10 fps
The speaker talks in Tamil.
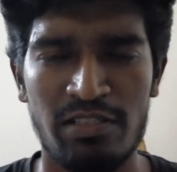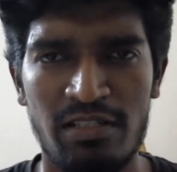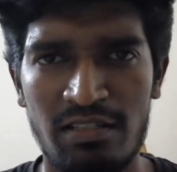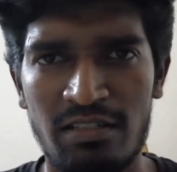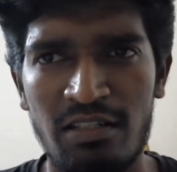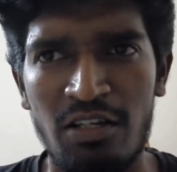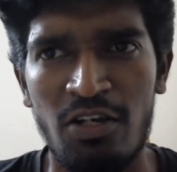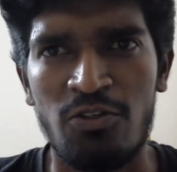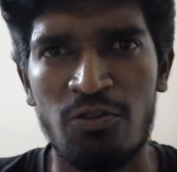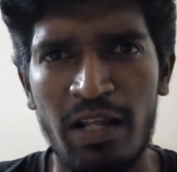ட்ராக்ஷனாக இருக்குது
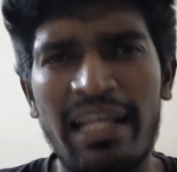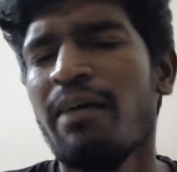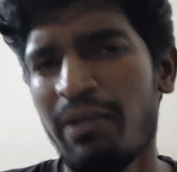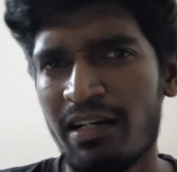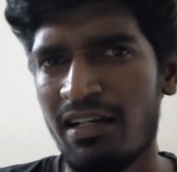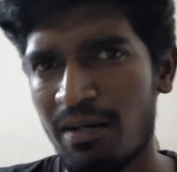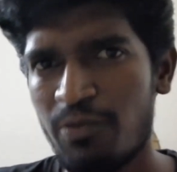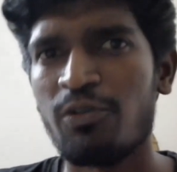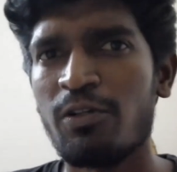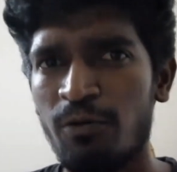ஸோ நான் என்ன பண்ணுறாங்க
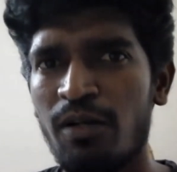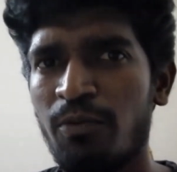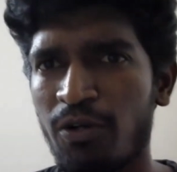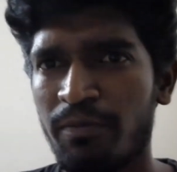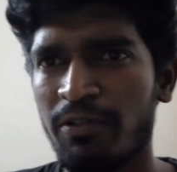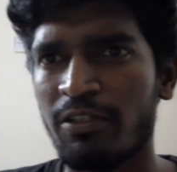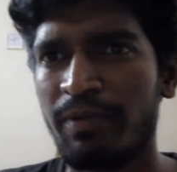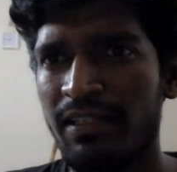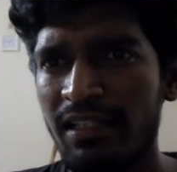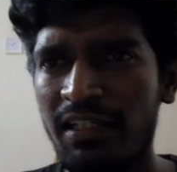அப்படின்னு சொல்லிட்டு உள்ளே போனப்போ வந்து
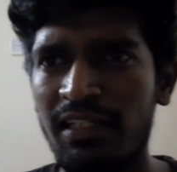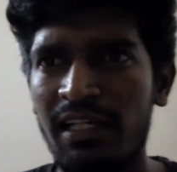பார்த்தா